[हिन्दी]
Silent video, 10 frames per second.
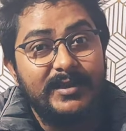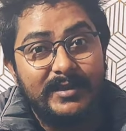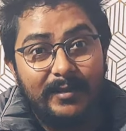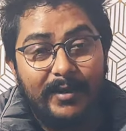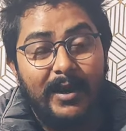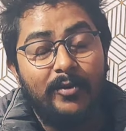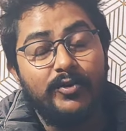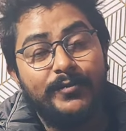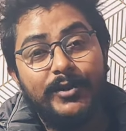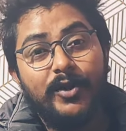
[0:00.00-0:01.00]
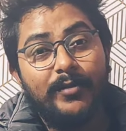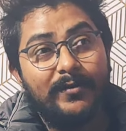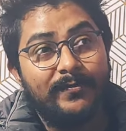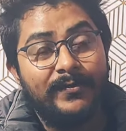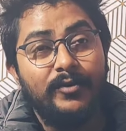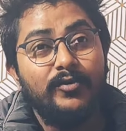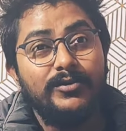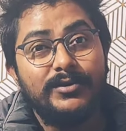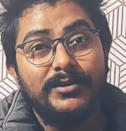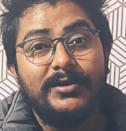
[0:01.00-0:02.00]
इतना बनाया और उस वीडियो में
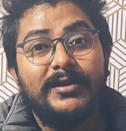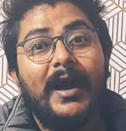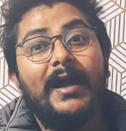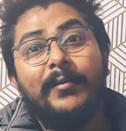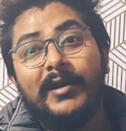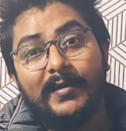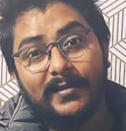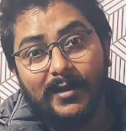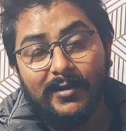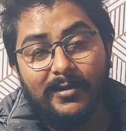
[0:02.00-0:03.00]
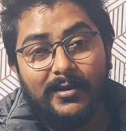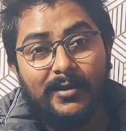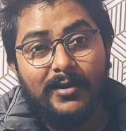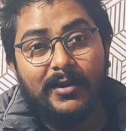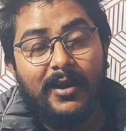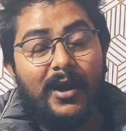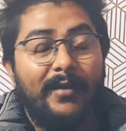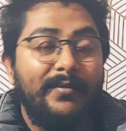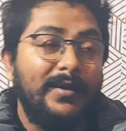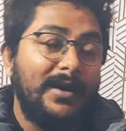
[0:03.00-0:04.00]
व्यूज़ ढाई मिलियन था
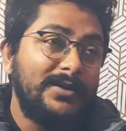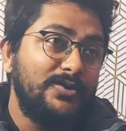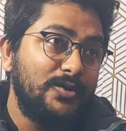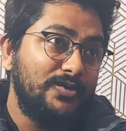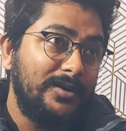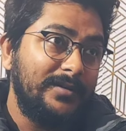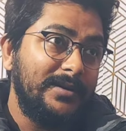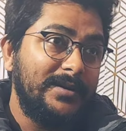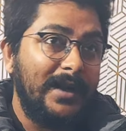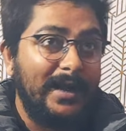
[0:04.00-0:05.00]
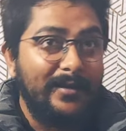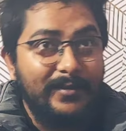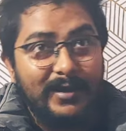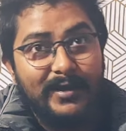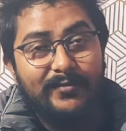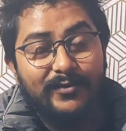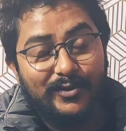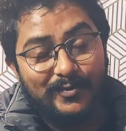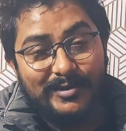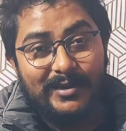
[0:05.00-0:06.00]
अब अगर सोचो अभी ढाई मिलियन
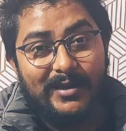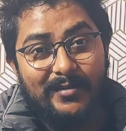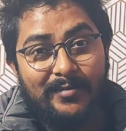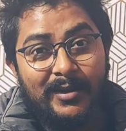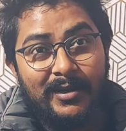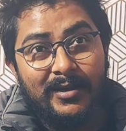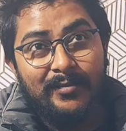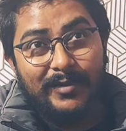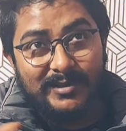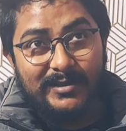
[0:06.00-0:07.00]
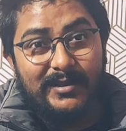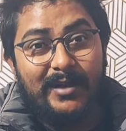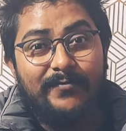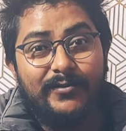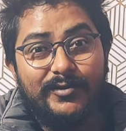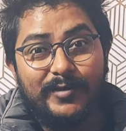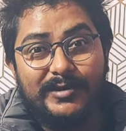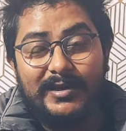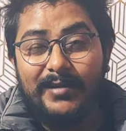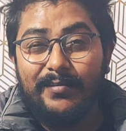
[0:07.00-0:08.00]
व्यूज़ में से अगर पच्चीस लाख व्यूज़
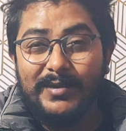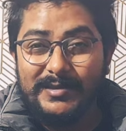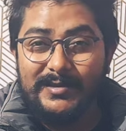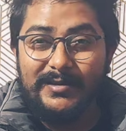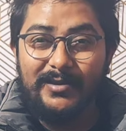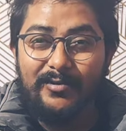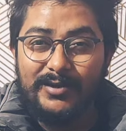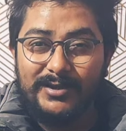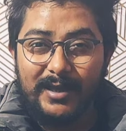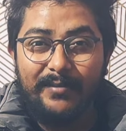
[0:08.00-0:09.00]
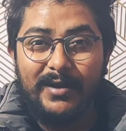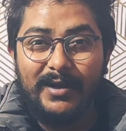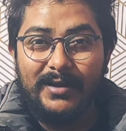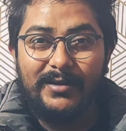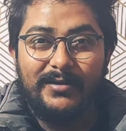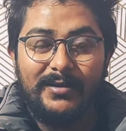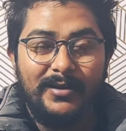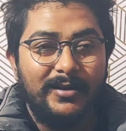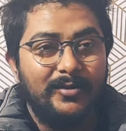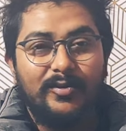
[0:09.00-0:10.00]
में से अगर पच्चीस हज़ार लोग स्कैम में आ गए
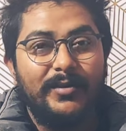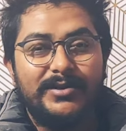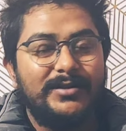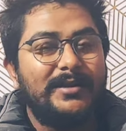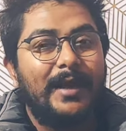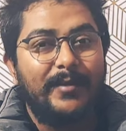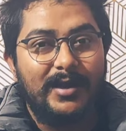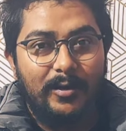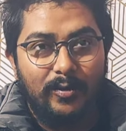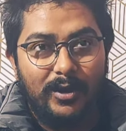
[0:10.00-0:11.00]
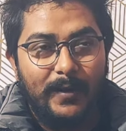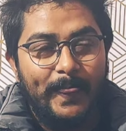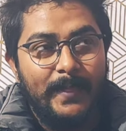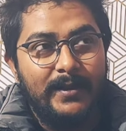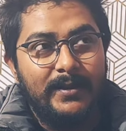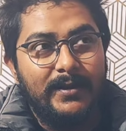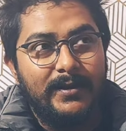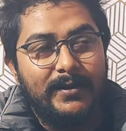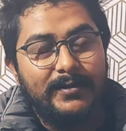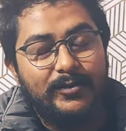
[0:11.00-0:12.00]
तो मैं इसे स्कैम ही कहूँगा
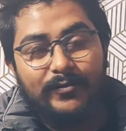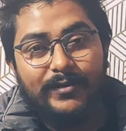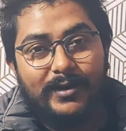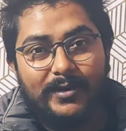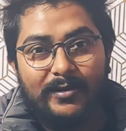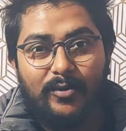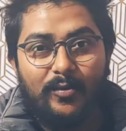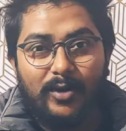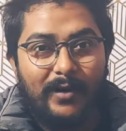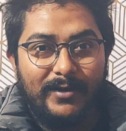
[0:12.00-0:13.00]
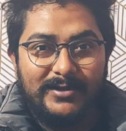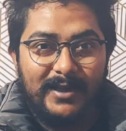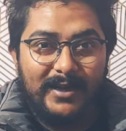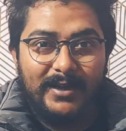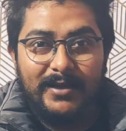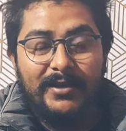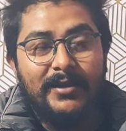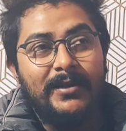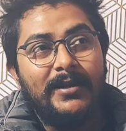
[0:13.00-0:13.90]
तो फिर लोग बुरा फंस जाएंगे